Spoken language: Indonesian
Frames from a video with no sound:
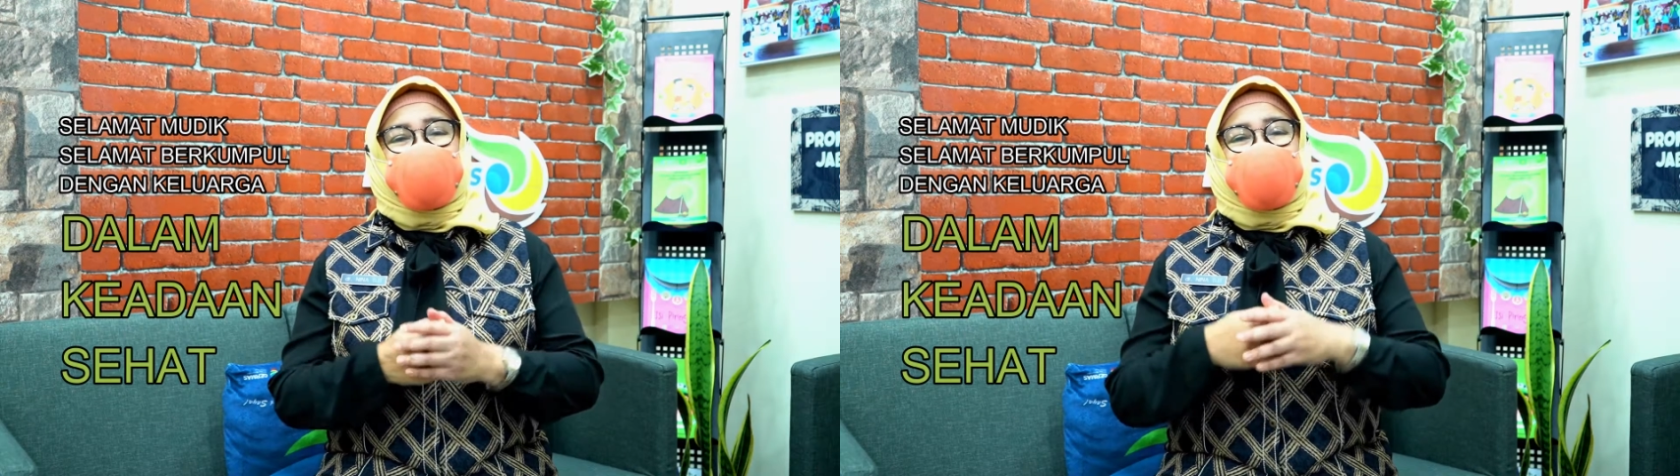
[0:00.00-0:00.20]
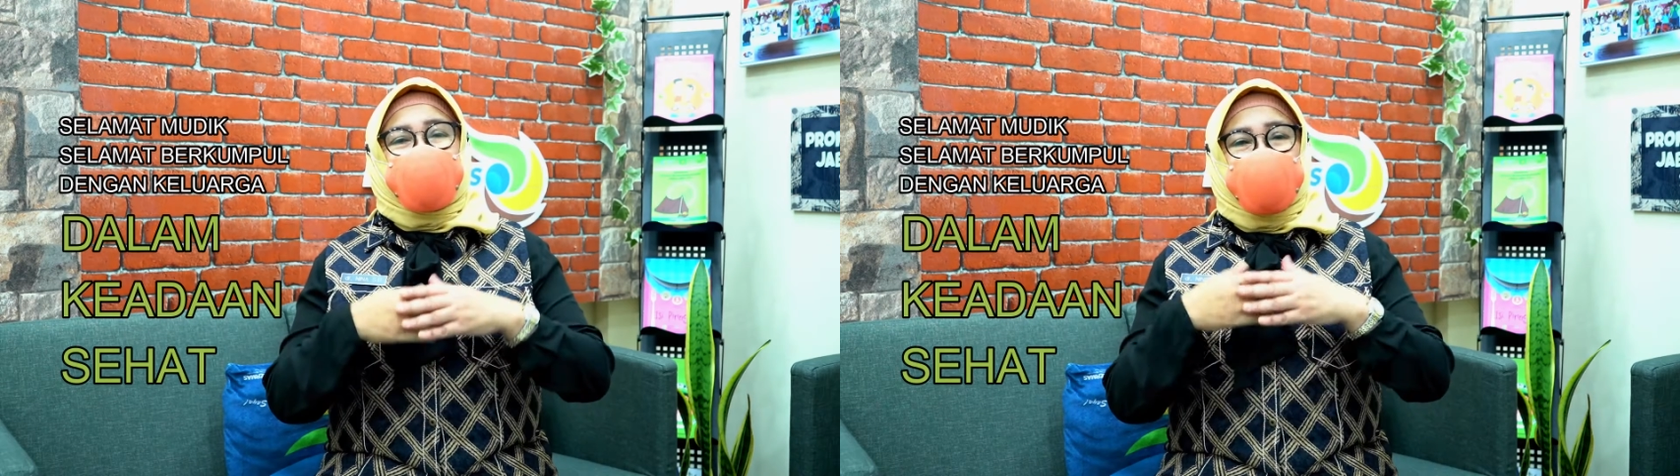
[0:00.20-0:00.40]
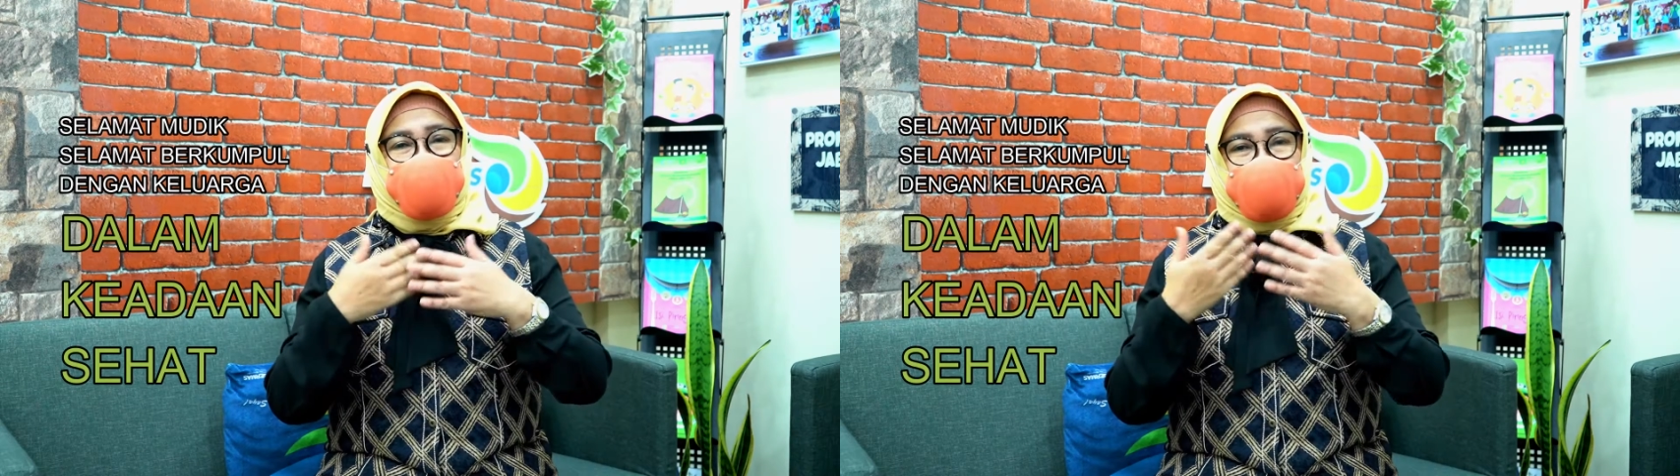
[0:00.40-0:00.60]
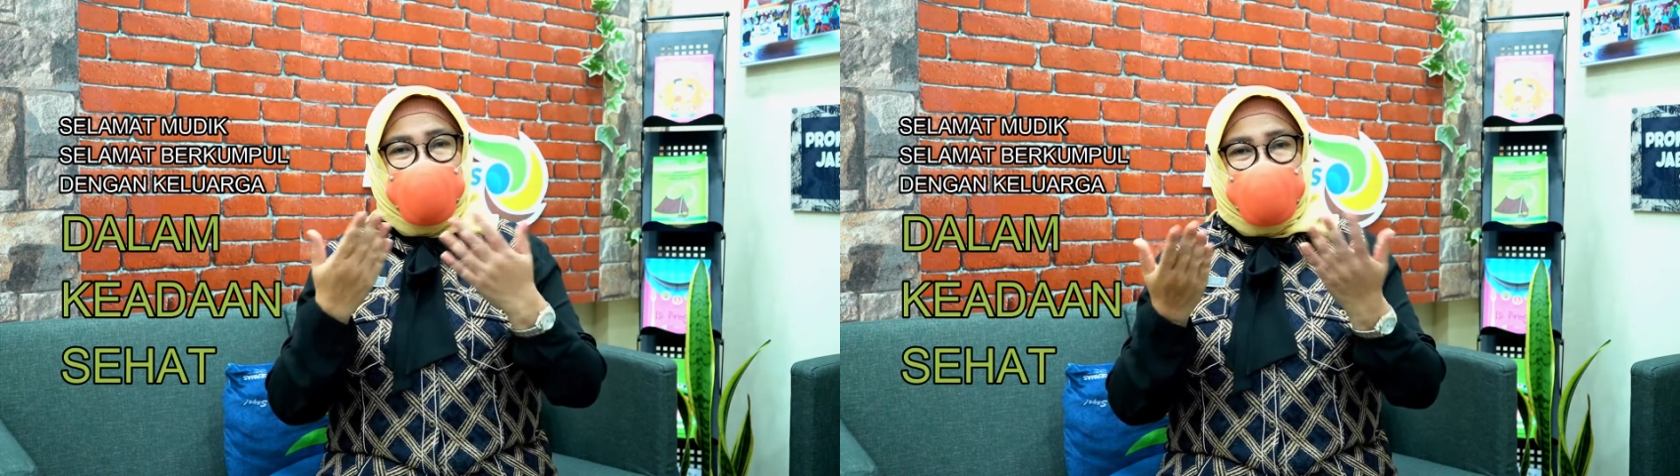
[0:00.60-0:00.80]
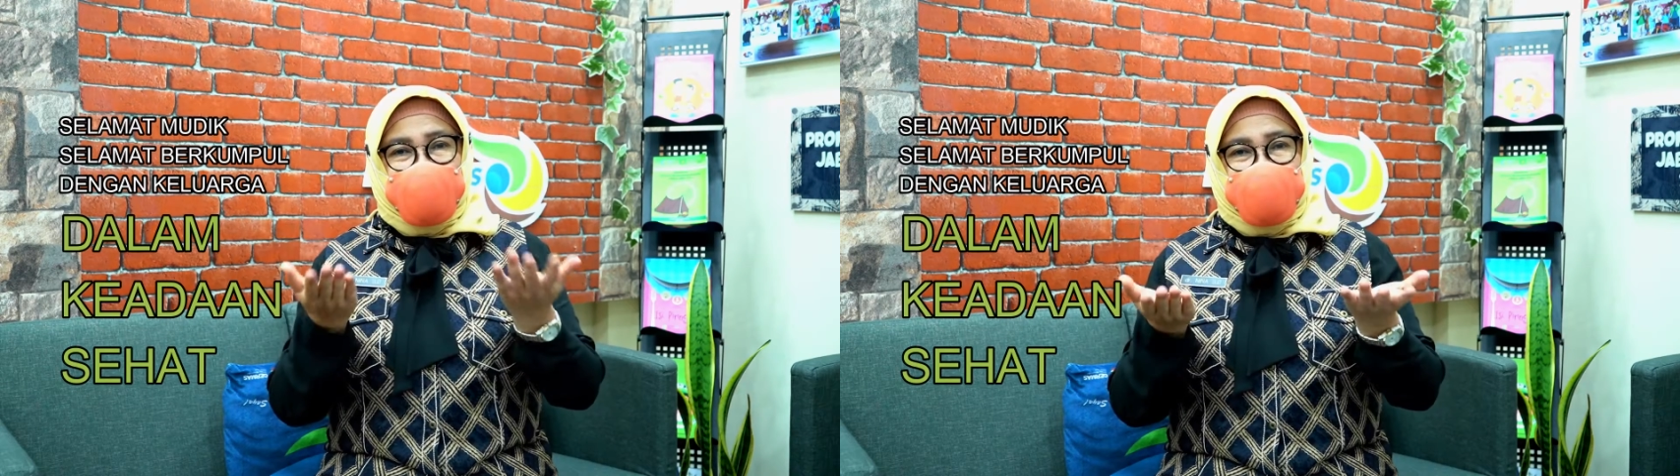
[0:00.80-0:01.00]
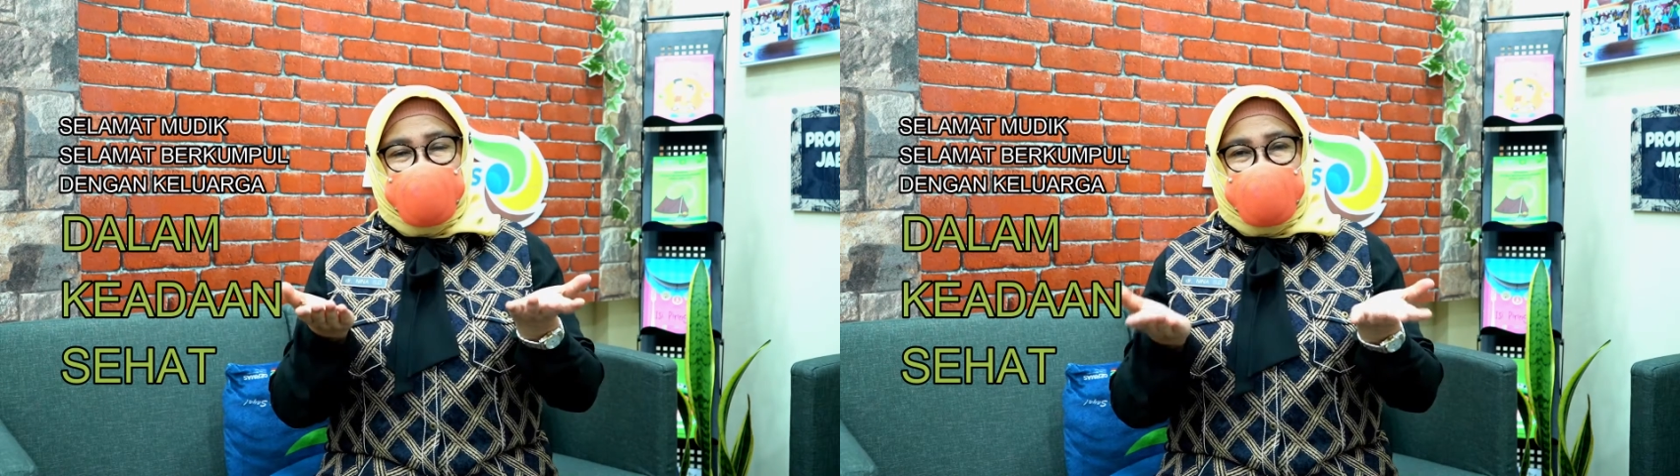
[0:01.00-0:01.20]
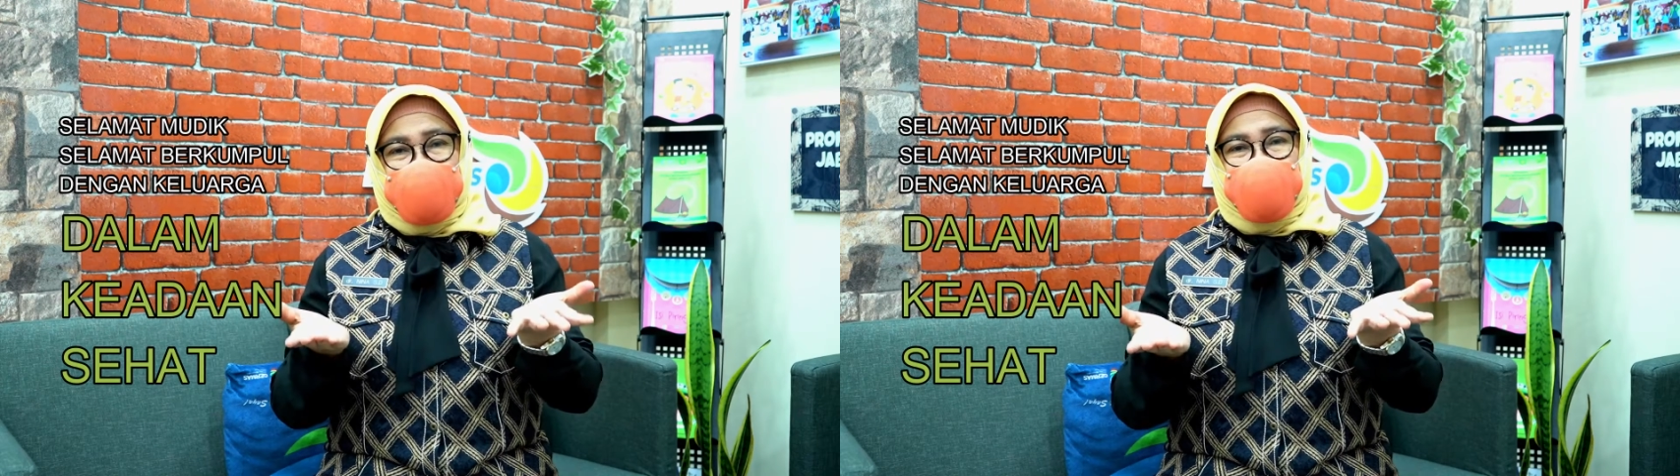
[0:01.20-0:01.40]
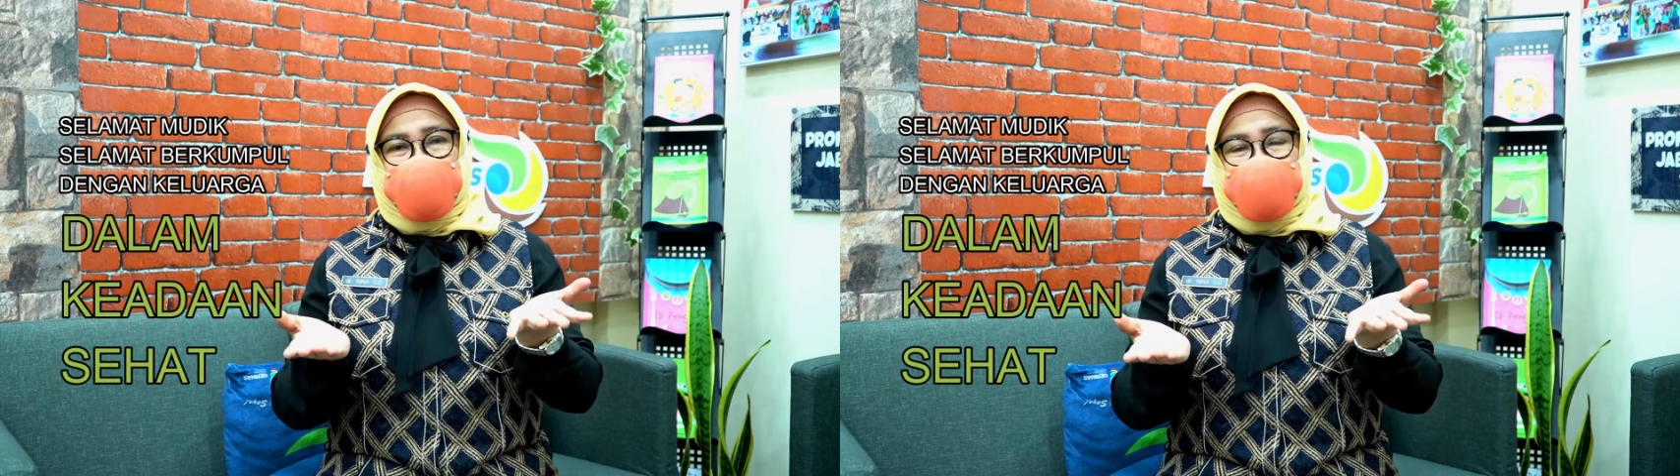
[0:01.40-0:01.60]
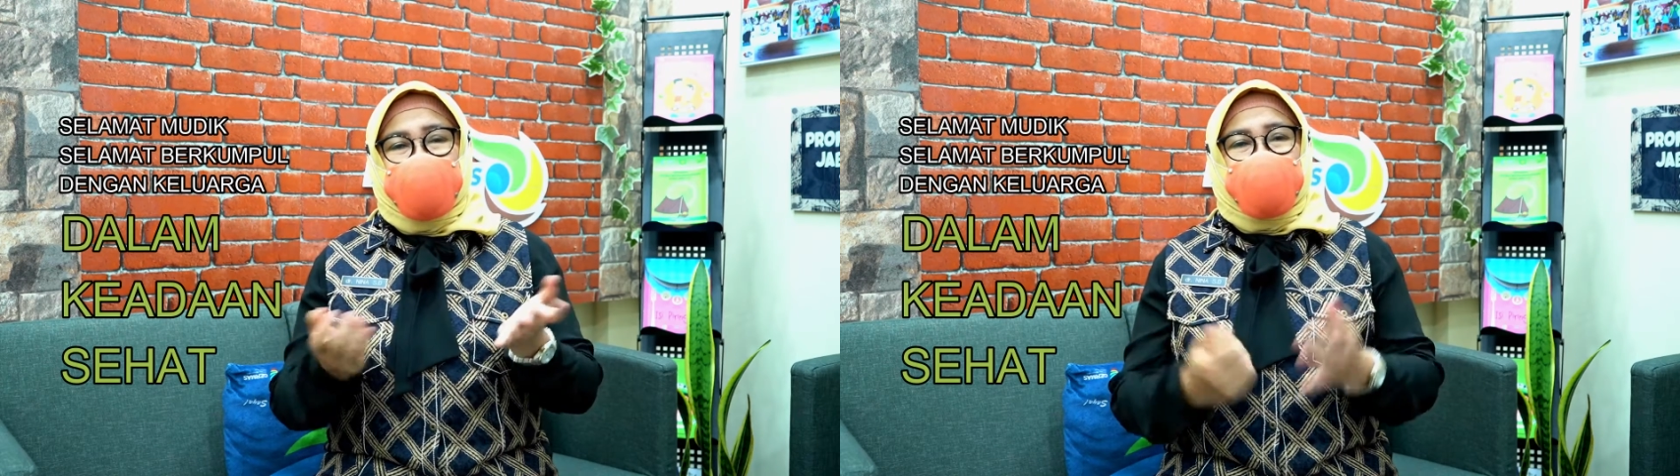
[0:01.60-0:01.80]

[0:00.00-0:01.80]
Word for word: dalam keadaan sehat.